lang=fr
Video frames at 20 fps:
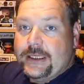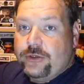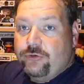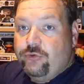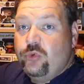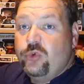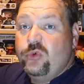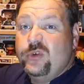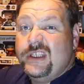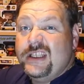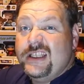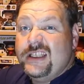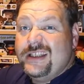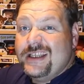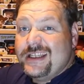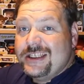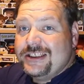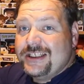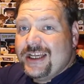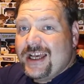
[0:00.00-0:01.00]
Je vous dis
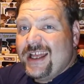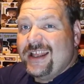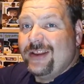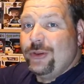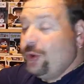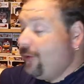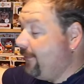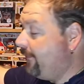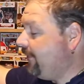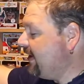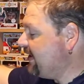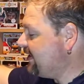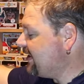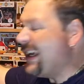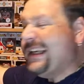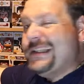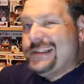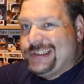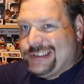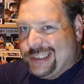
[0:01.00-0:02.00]
déjà
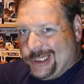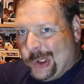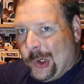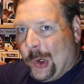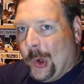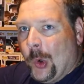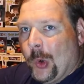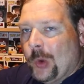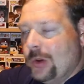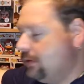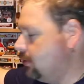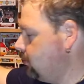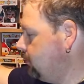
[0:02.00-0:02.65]
d'office, c'est gros.